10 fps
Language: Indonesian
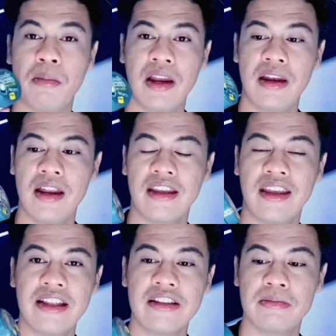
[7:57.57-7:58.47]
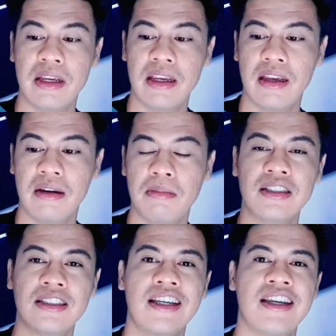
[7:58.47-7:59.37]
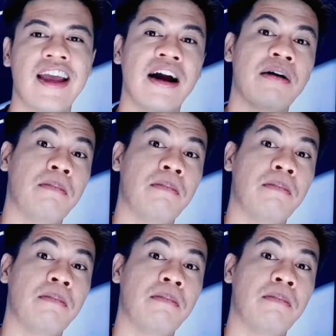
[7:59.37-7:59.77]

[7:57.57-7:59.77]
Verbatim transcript: matte dari Gatsby masih yang